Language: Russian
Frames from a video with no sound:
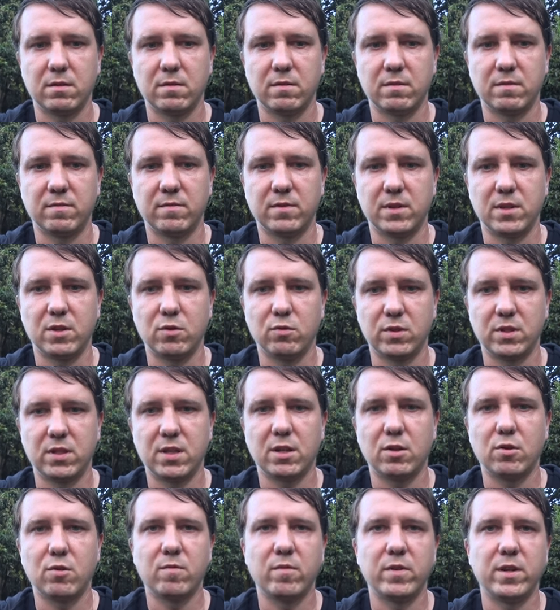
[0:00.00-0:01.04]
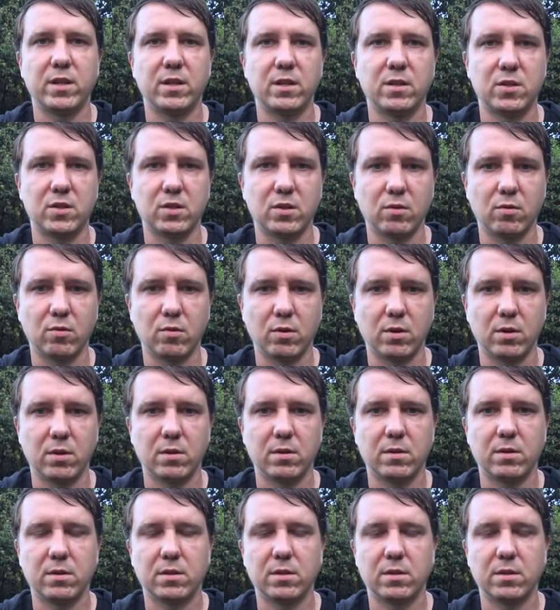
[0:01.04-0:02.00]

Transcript: в неустановленный срок.